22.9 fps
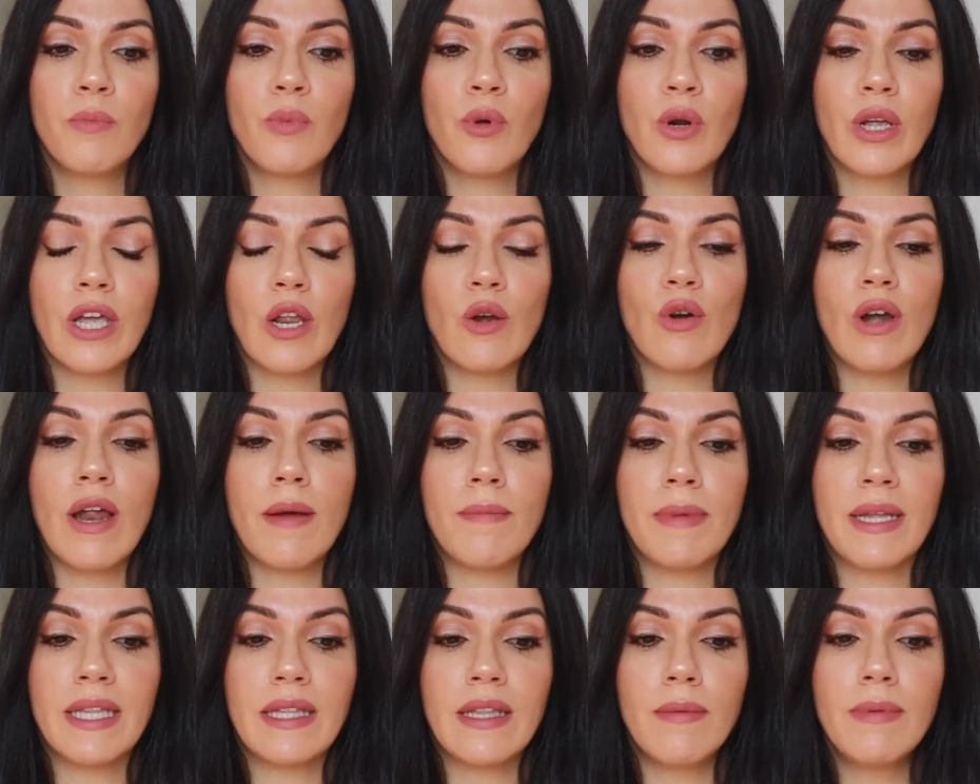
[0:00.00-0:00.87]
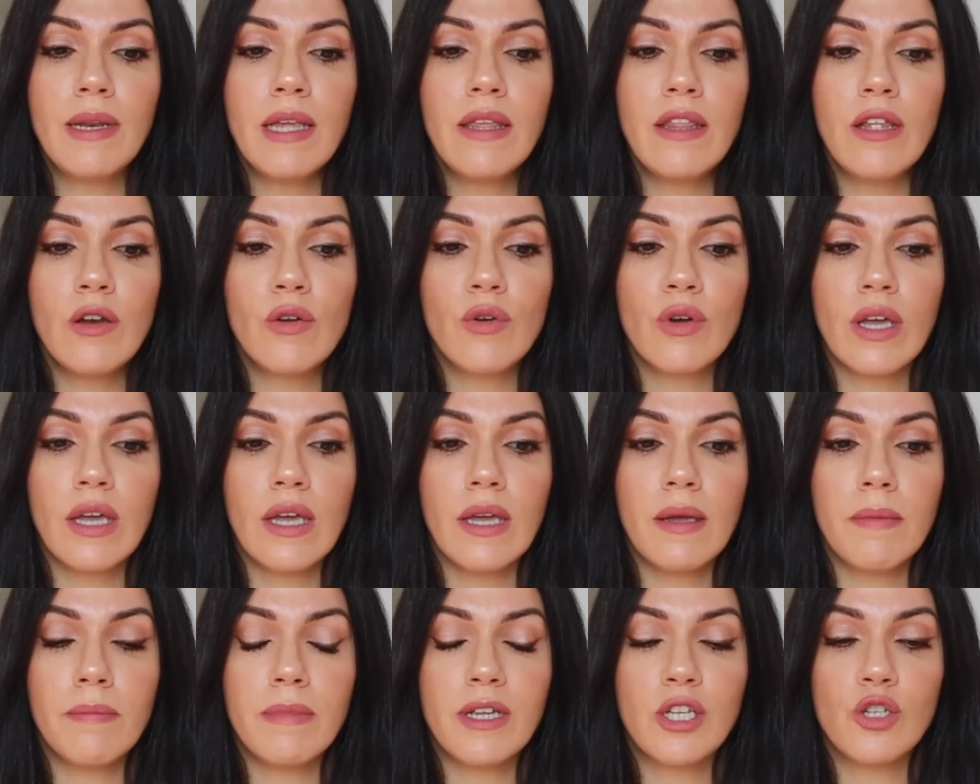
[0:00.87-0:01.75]
Porque lo lamentable de lo
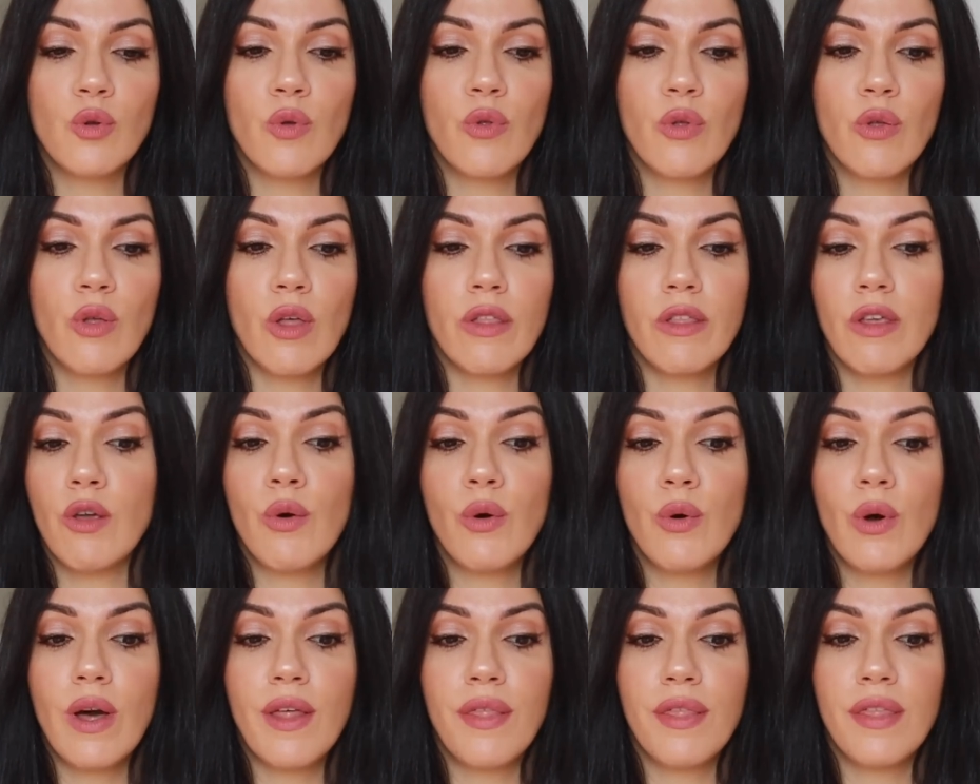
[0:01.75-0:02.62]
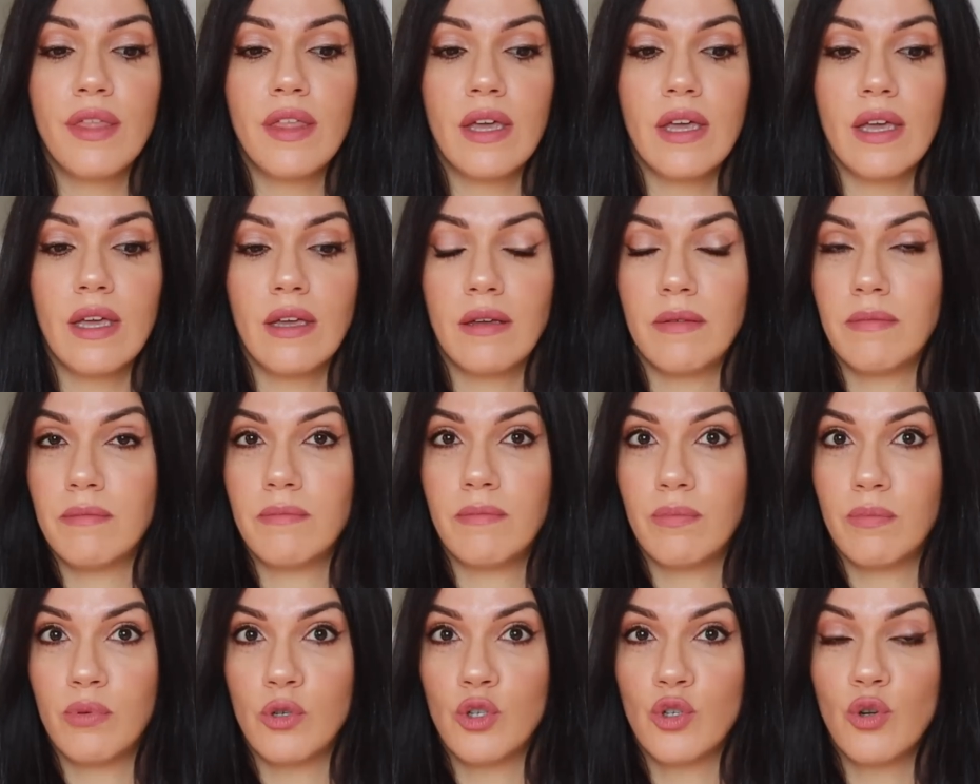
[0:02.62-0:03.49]
que me sucedió hace,
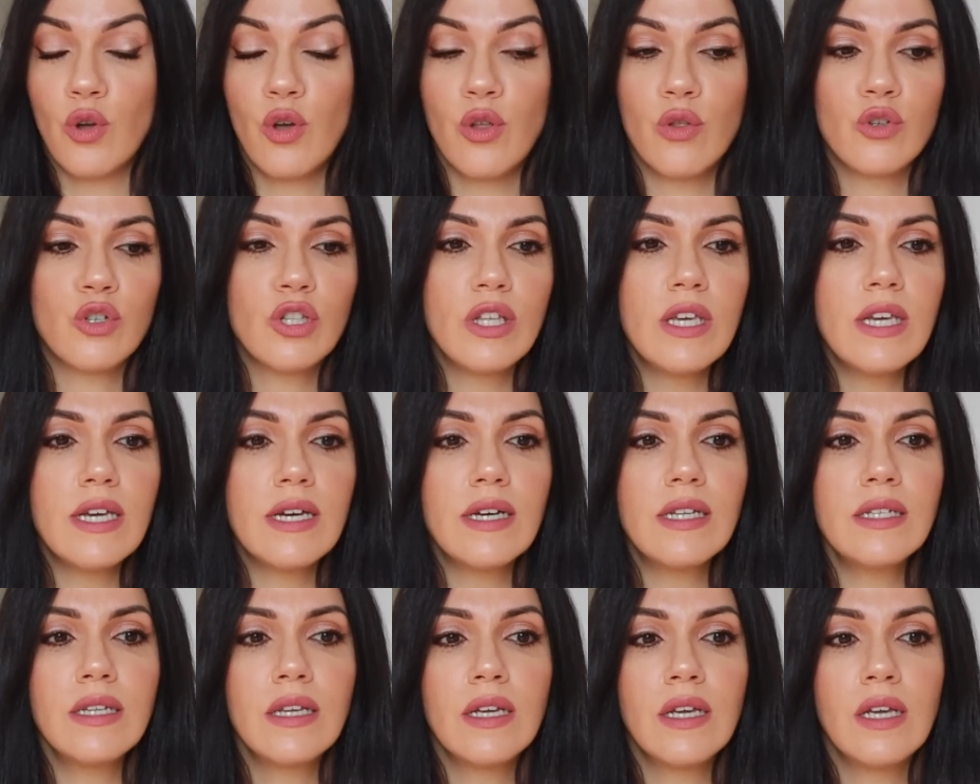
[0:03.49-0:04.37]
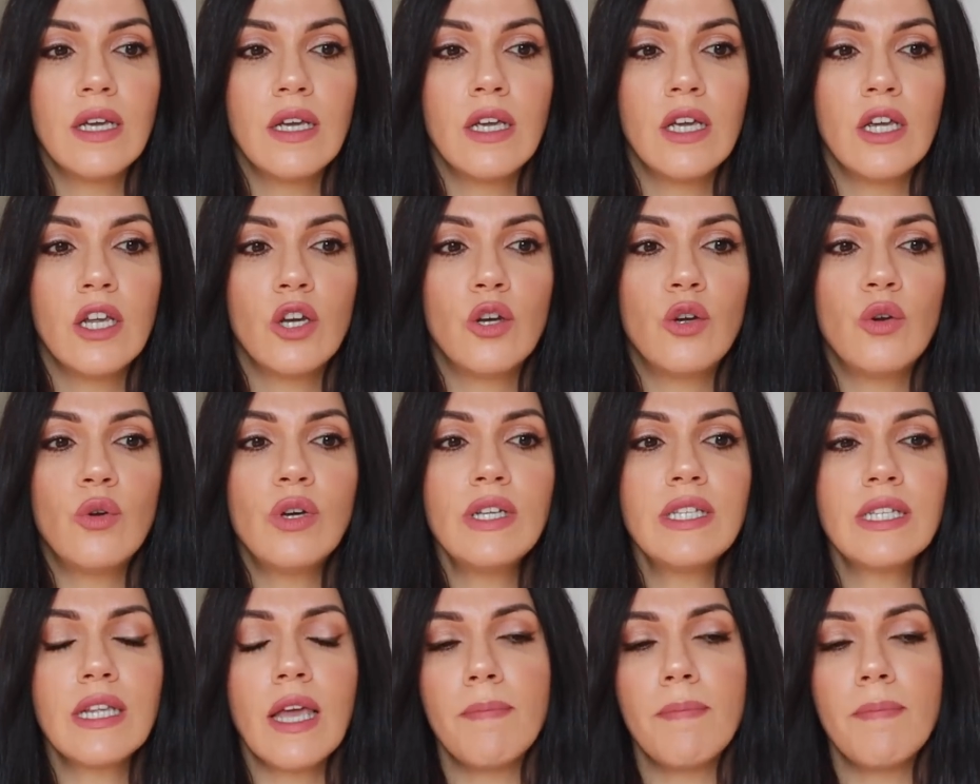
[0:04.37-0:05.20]
pues hoy dos días, no es